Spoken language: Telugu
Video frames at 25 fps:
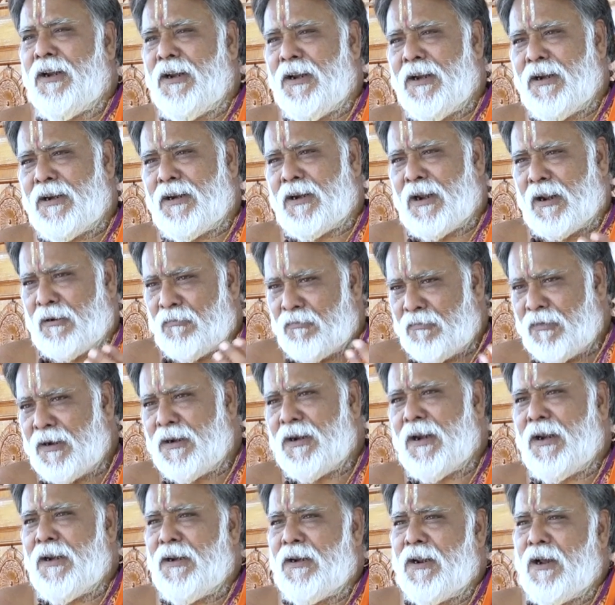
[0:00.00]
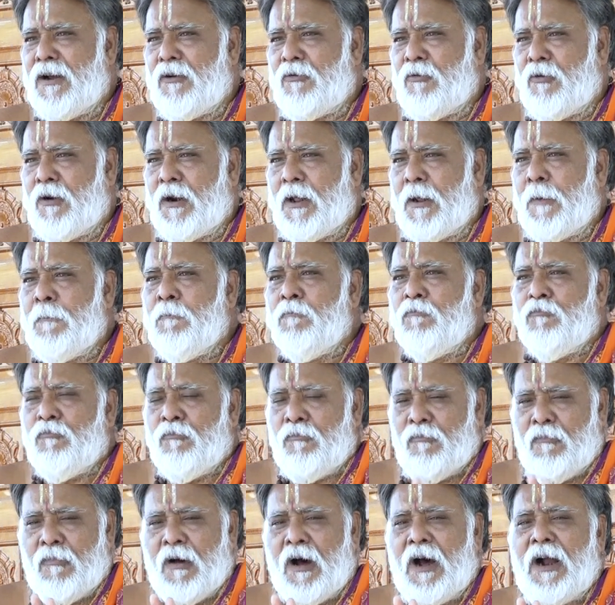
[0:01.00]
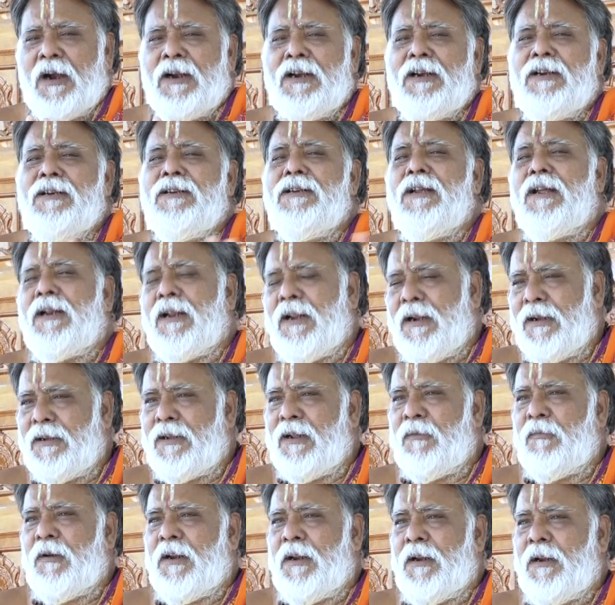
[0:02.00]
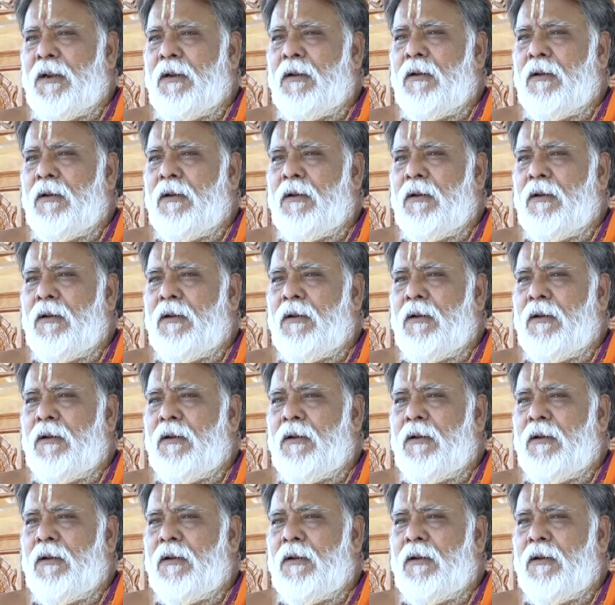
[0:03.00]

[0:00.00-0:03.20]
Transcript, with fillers: ఏ కర్మ అయినా కూడా మాలిన్యరహితమై